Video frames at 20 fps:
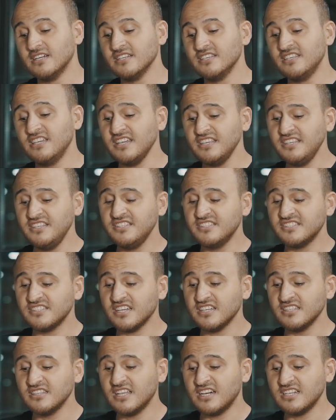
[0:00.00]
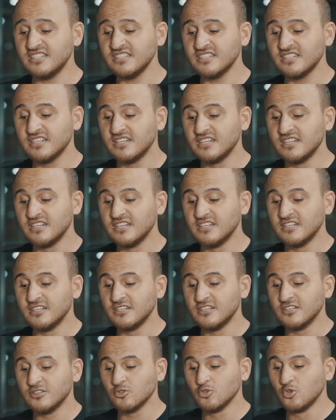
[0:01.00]
Ya insanlar
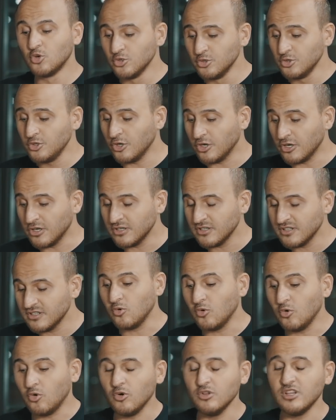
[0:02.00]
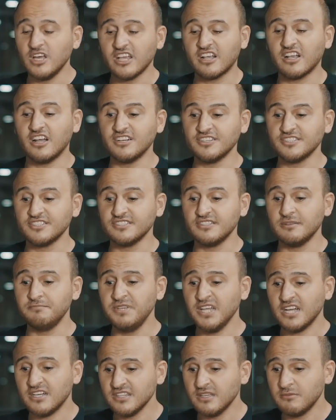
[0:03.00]
donuyor o olay karşısında
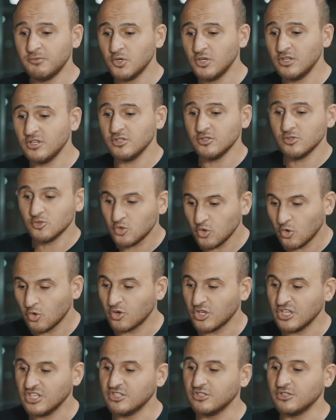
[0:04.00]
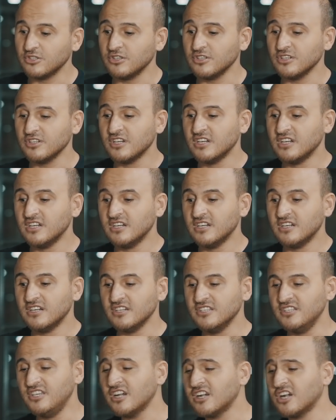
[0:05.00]
bir anda böyle şok geçiriyor.
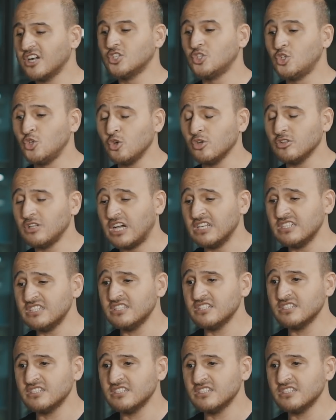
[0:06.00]
Ya kaçıyorlar